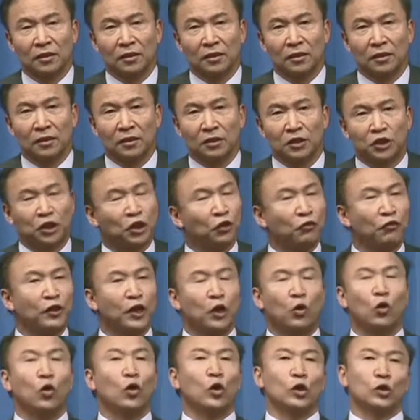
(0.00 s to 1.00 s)
行为
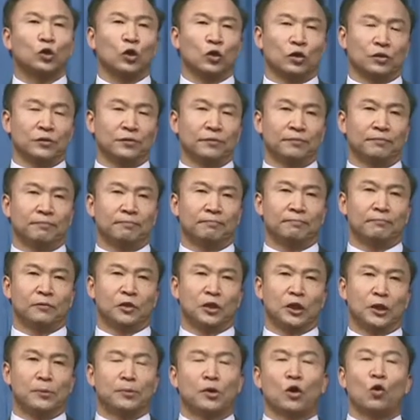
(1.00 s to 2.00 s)
活动，
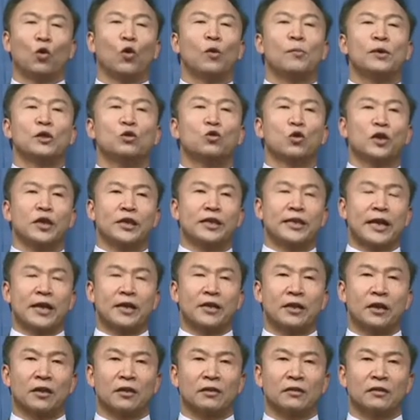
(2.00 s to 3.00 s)
你比如说我们做一件
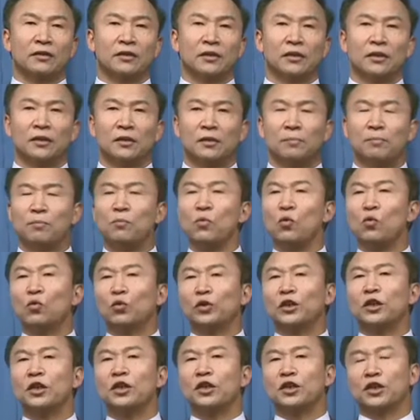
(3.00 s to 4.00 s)
事儿，目
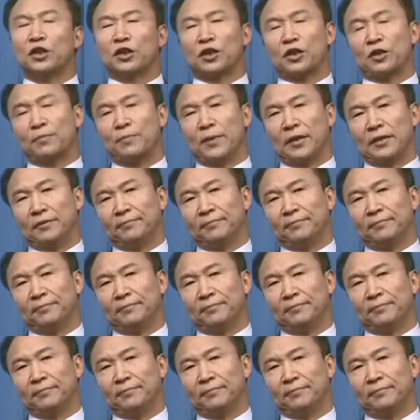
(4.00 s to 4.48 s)
的是什么？